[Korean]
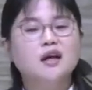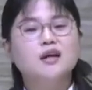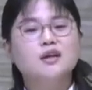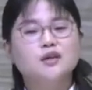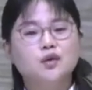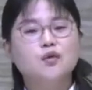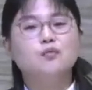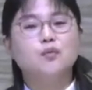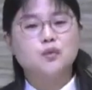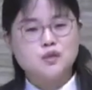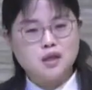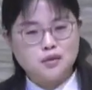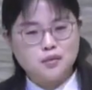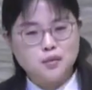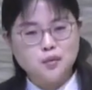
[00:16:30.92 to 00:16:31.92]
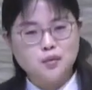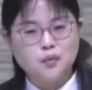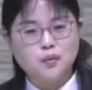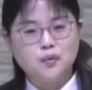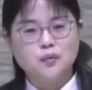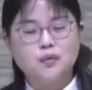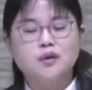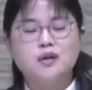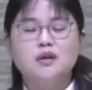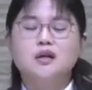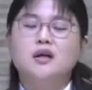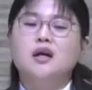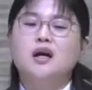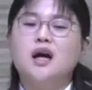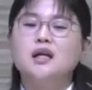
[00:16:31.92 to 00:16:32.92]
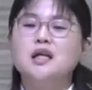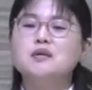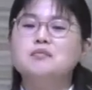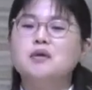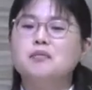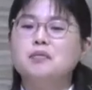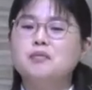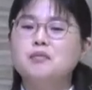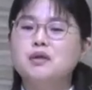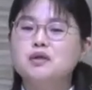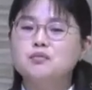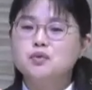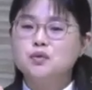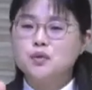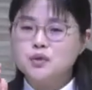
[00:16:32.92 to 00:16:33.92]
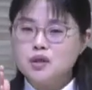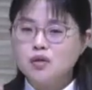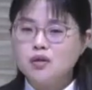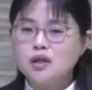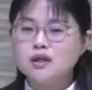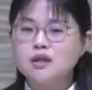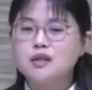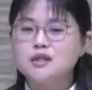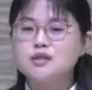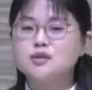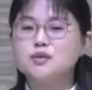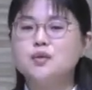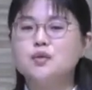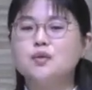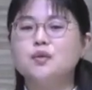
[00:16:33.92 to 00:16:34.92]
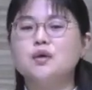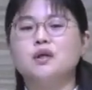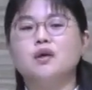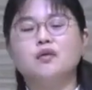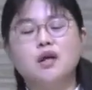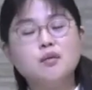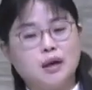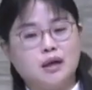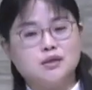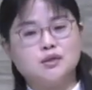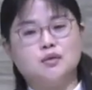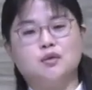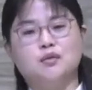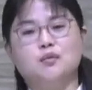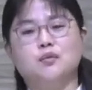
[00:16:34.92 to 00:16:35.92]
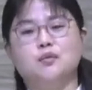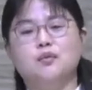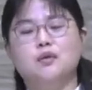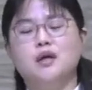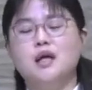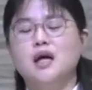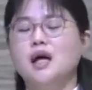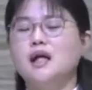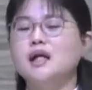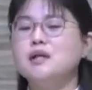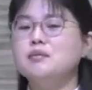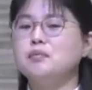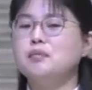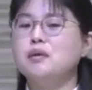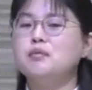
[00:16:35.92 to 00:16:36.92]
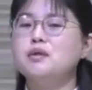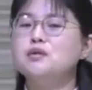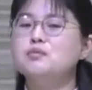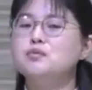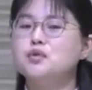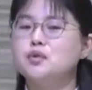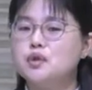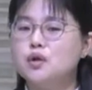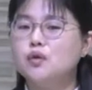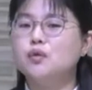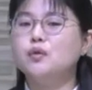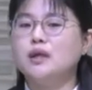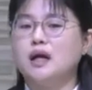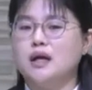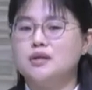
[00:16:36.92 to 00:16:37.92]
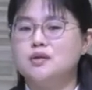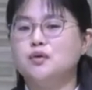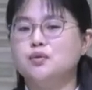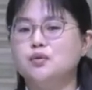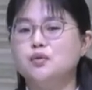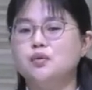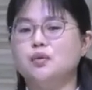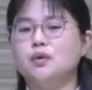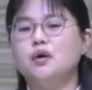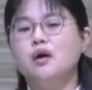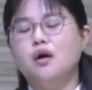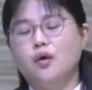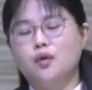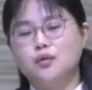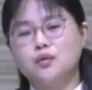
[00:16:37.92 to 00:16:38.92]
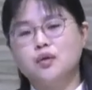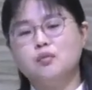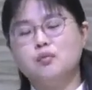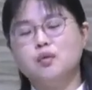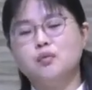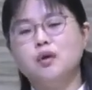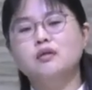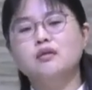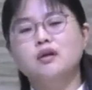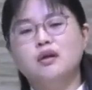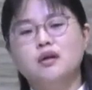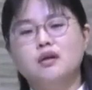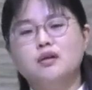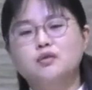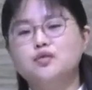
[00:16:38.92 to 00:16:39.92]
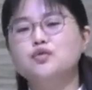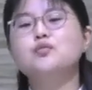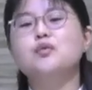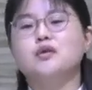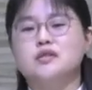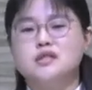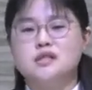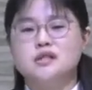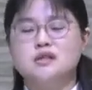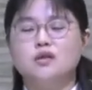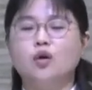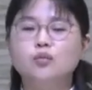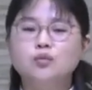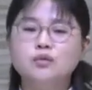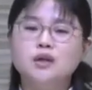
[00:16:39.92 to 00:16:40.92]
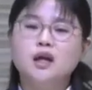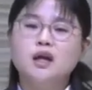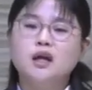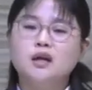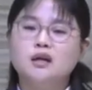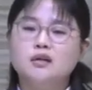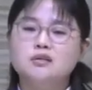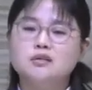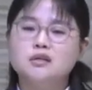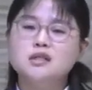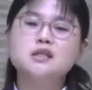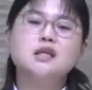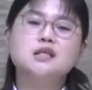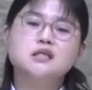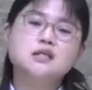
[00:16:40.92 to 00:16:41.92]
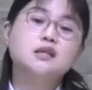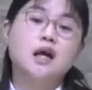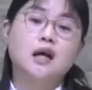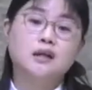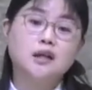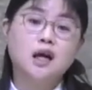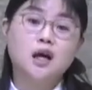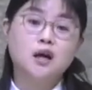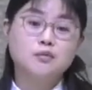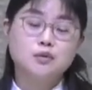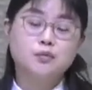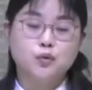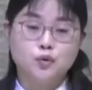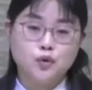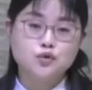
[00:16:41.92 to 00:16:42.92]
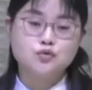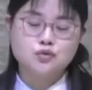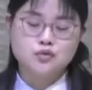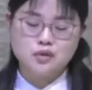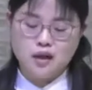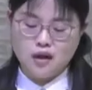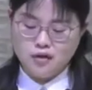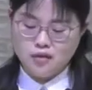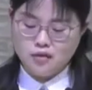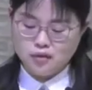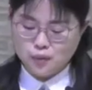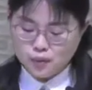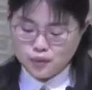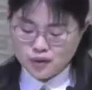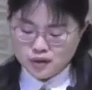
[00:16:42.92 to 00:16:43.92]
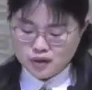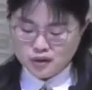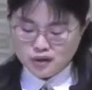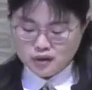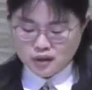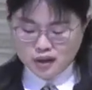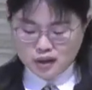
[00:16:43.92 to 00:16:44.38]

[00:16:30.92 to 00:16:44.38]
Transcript: 그런 모세도 하나님 앞에 믿음으로 서기까지도 이렇게 망설이고 하나님 앞에 믿음으로 서고 나서도 어떻게 보면 투머치, 너무나 지나친 당당함을 보여주는데요. 오늘